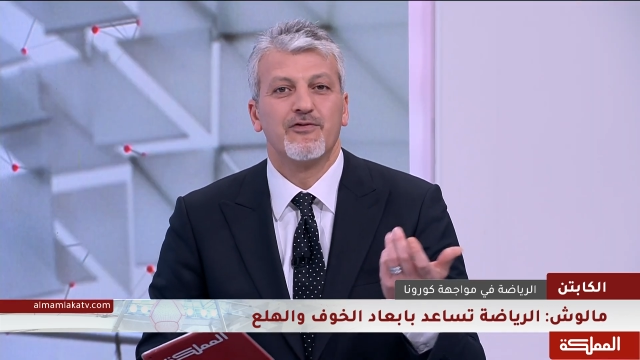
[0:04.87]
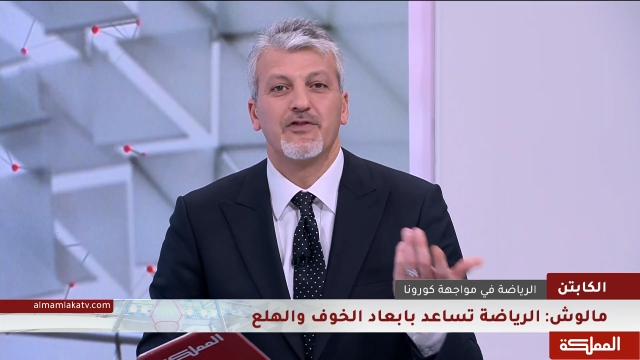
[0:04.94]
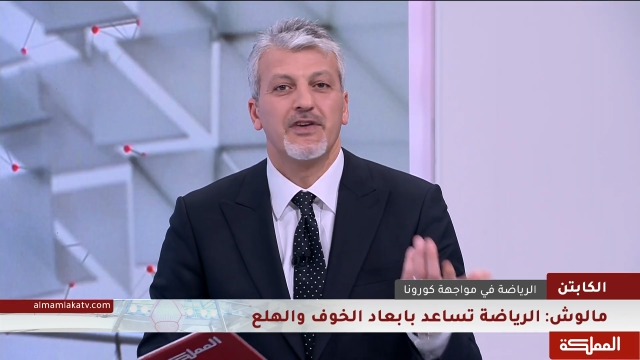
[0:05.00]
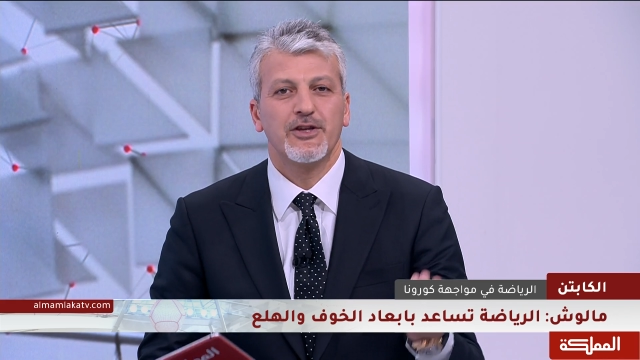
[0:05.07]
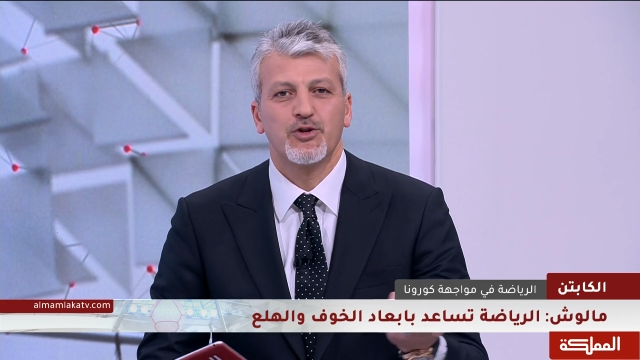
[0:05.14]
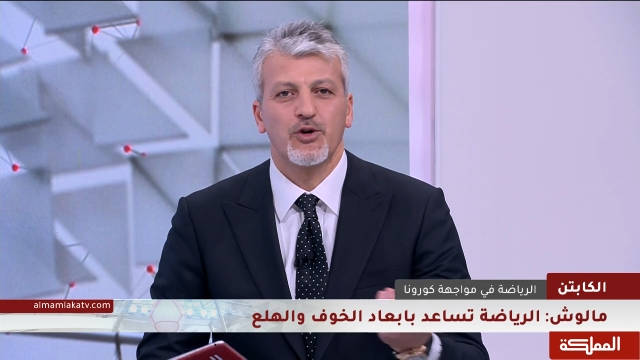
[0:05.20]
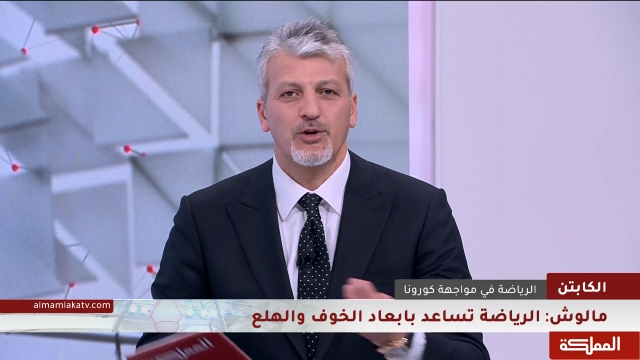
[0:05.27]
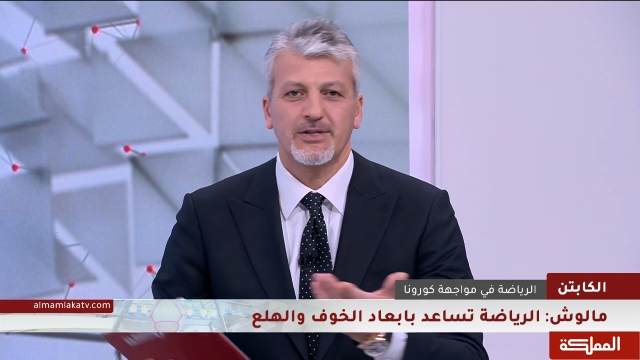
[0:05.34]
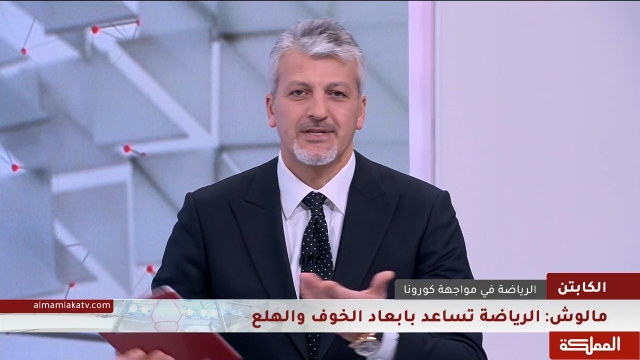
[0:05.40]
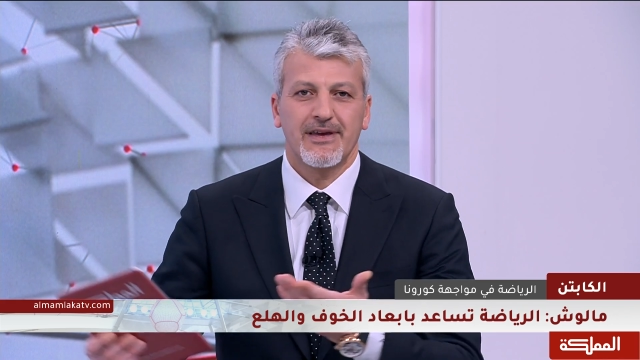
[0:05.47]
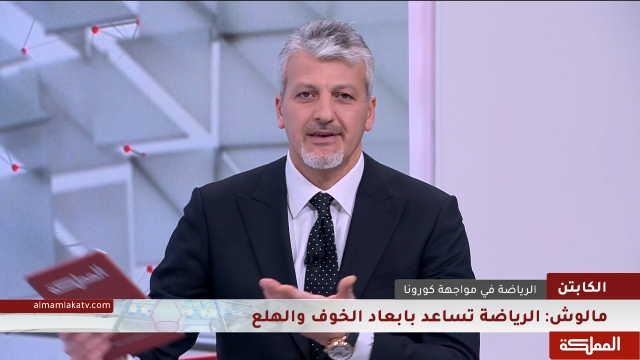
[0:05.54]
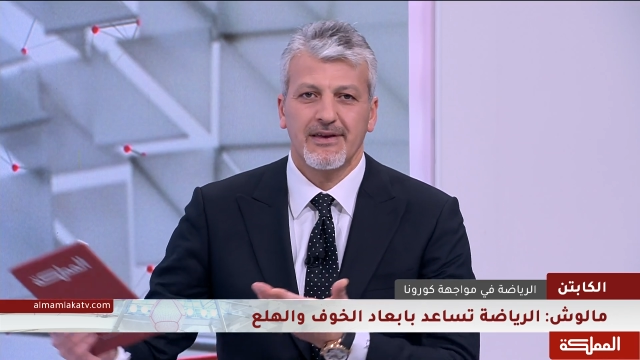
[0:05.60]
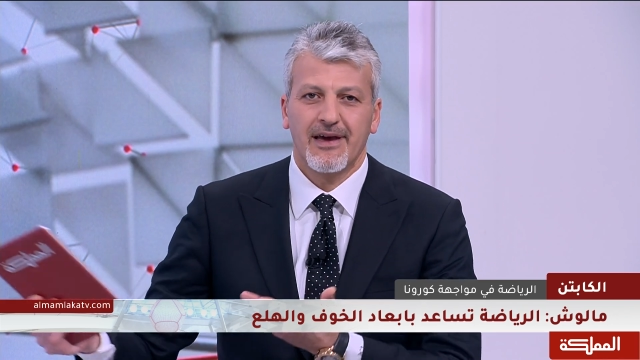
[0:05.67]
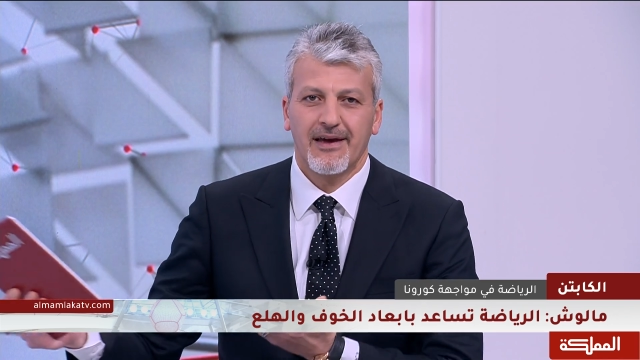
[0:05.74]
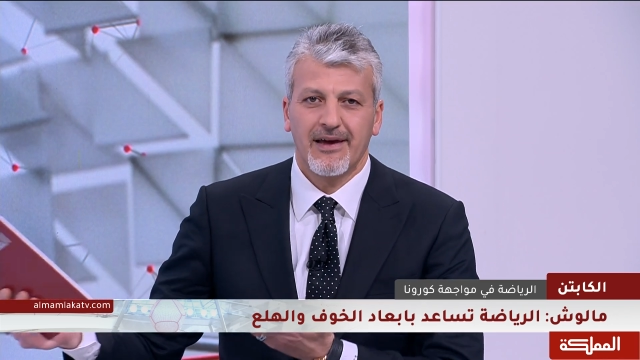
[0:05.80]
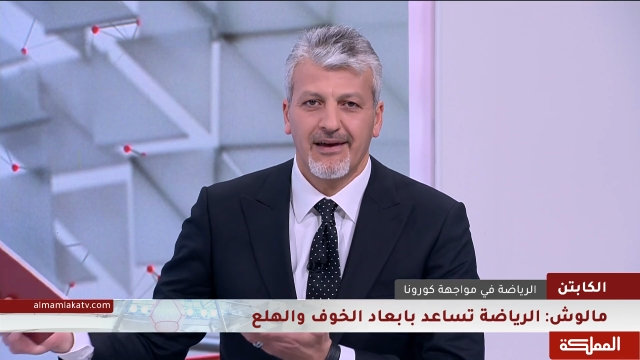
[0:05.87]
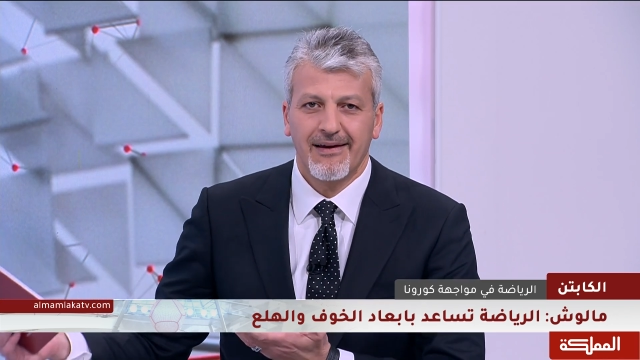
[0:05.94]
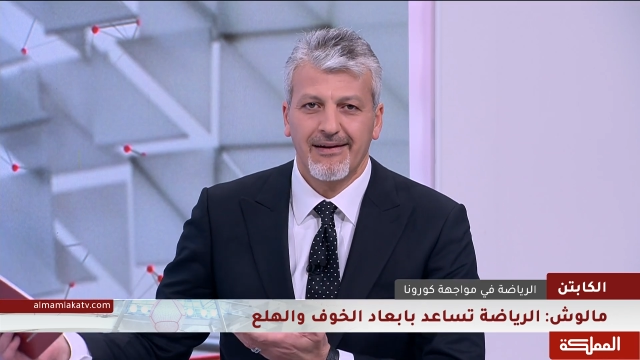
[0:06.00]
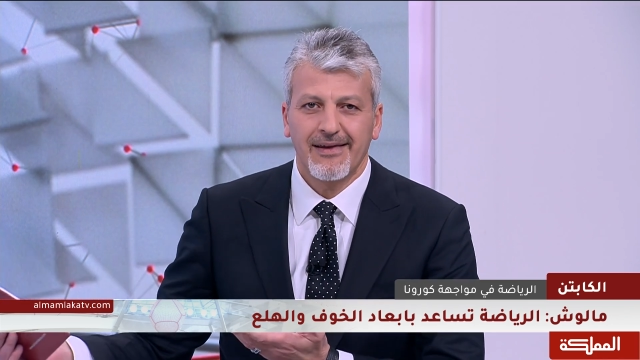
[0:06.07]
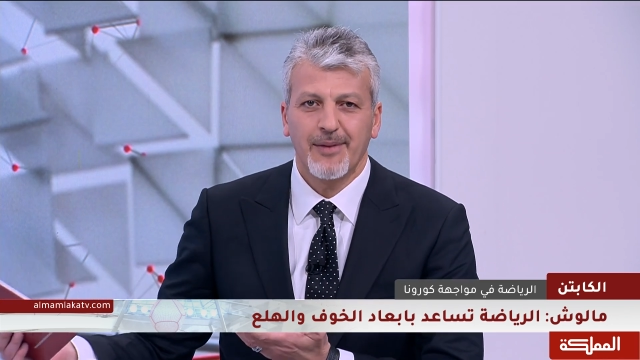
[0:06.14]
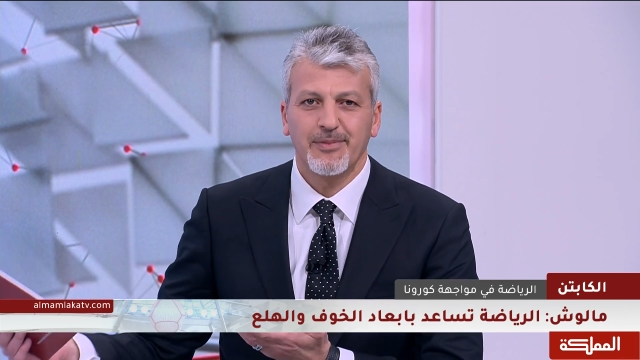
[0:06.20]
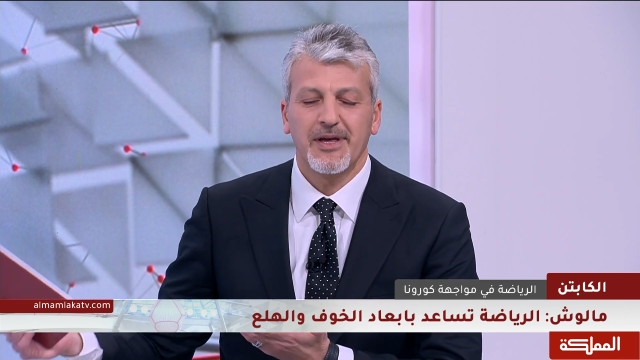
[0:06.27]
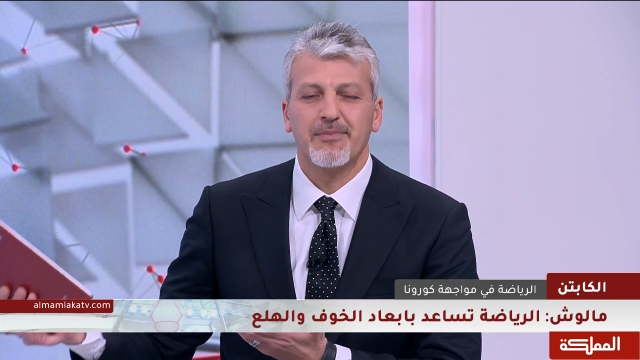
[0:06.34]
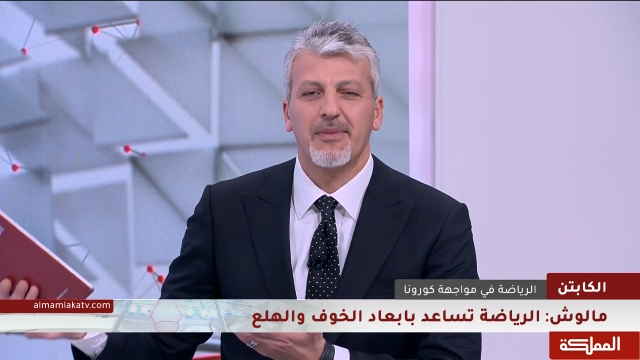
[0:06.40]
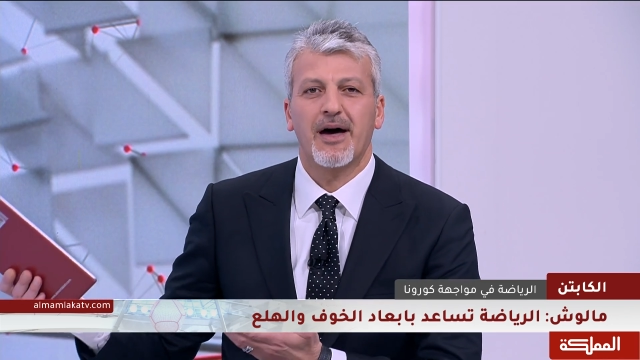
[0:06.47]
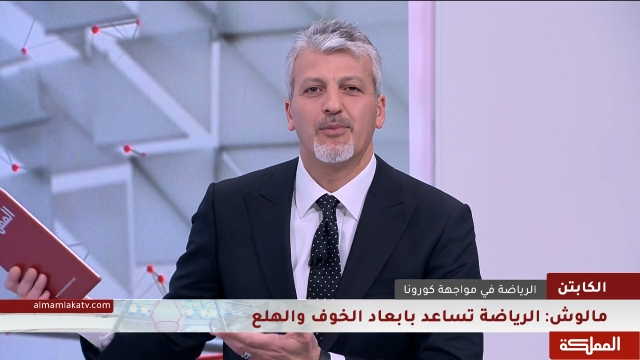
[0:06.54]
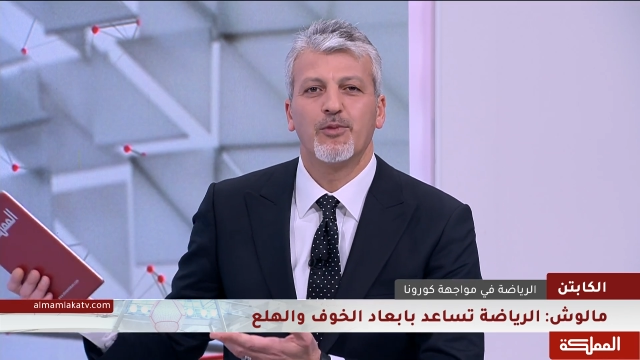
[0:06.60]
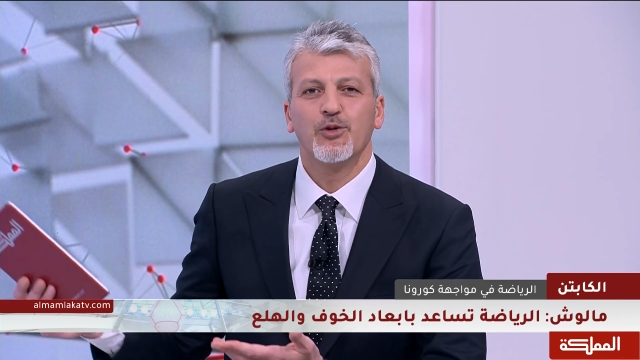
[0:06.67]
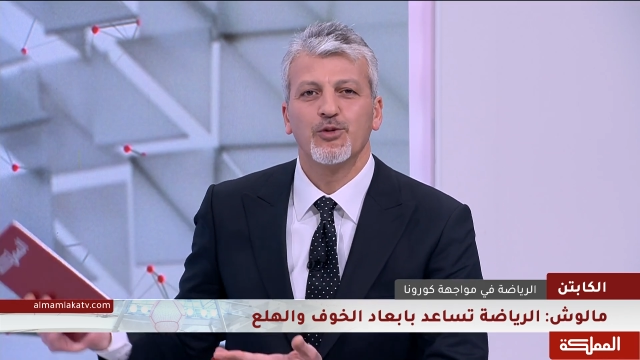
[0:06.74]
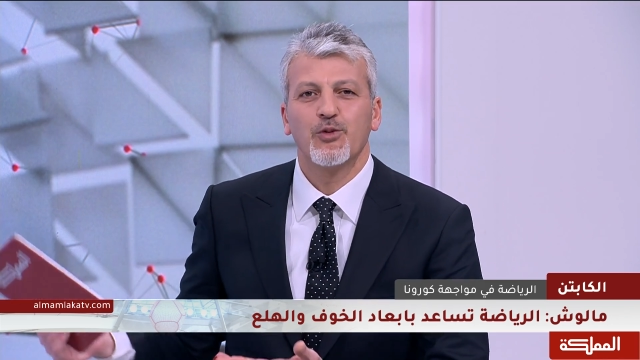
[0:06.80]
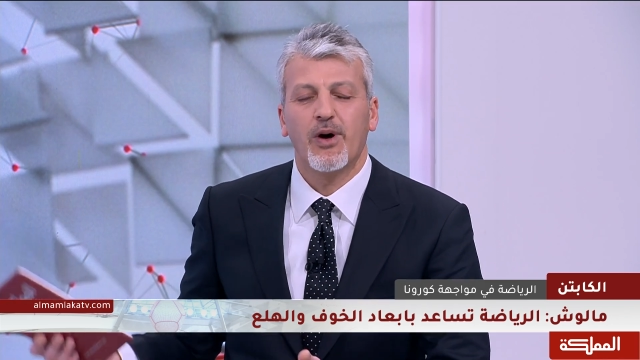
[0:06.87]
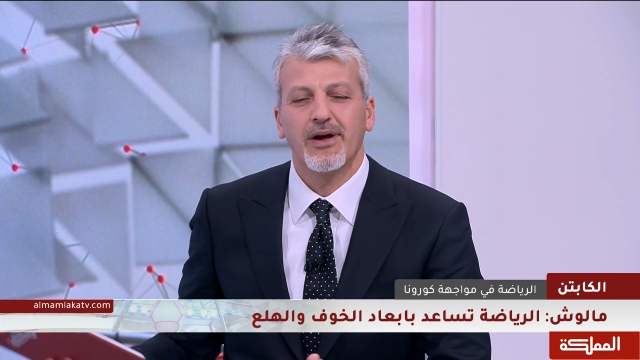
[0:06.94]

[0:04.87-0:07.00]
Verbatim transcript: فيديو زي آه، الكابتن محمود